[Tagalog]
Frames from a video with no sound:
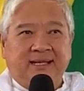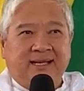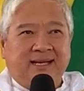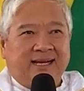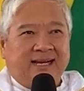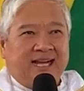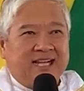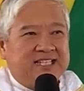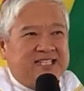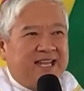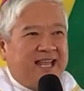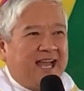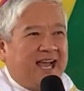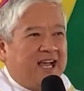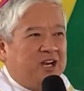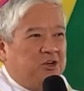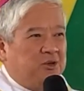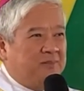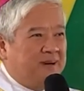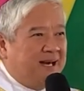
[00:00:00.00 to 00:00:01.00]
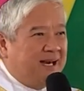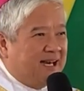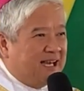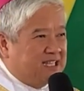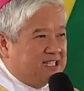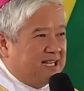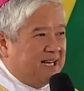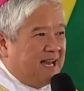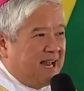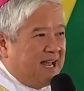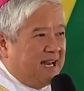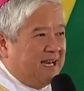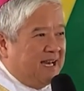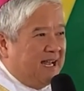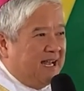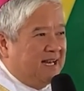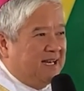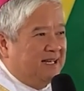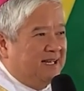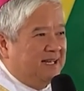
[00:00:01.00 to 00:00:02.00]
Kasi anumang
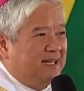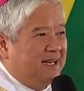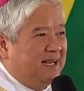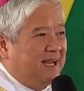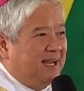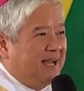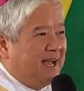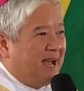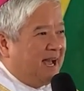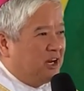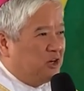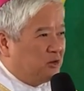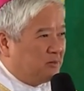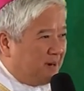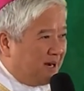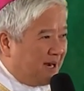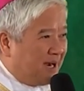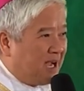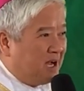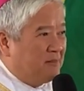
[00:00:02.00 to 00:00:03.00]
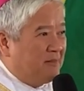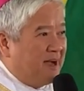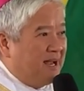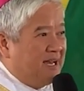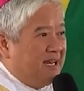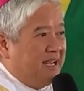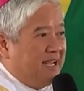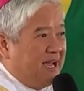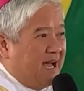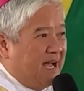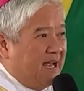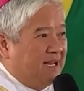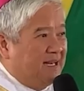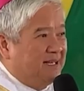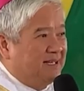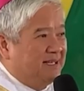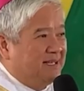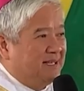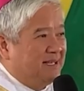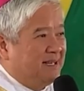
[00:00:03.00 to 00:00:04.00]
kasalanan, anumang kamalian
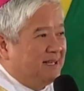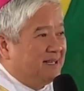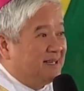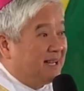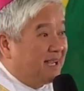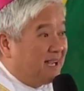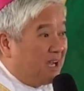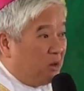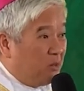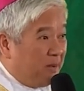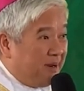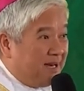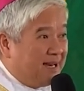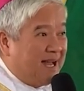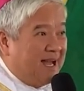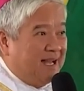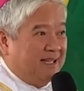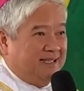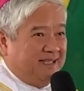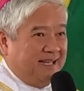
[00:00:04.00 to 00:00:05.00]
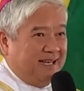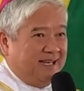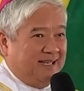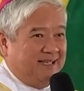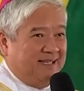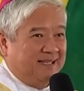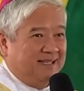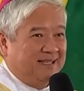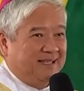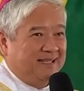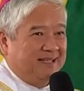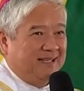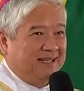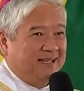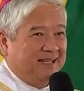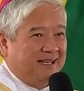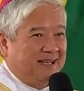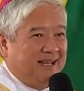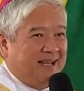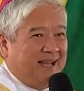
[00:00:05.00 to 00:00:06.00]
na gawin natin,
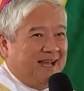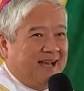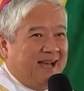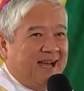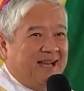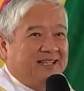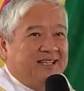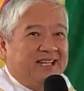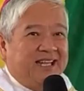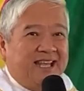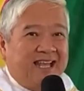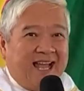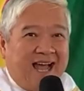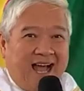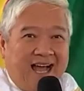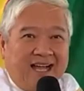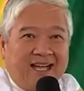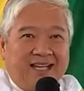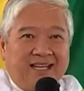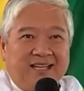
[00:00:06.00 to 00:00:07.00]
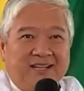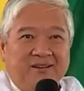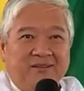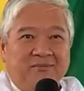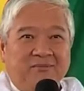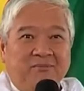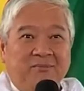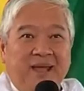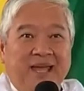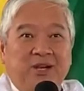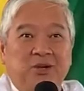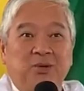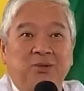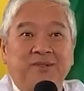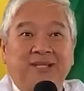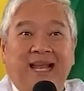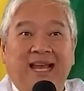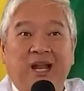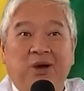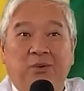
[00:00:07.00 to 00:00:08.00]
tiyak mayroong
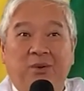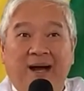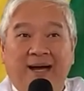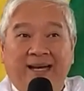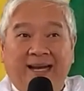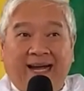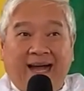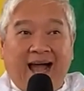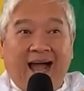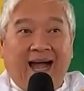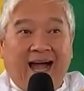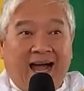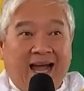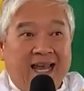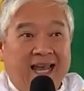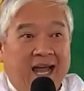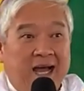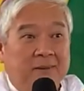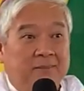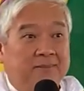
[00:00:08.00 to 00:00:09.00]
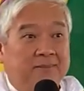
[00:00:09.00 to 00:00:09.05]
dalawang nakakaalam.